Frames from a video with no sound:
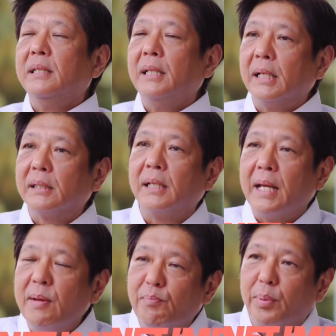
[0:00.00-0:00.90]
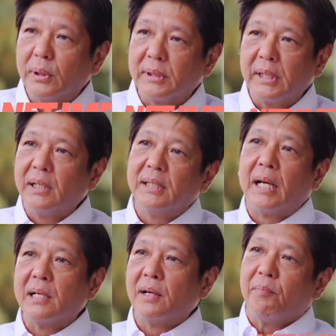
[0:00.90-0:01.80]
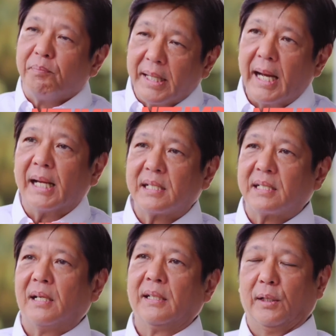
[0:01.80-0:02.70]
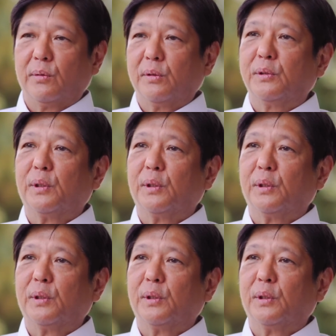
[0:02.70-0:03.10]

net importer ng bigas ang Ilocos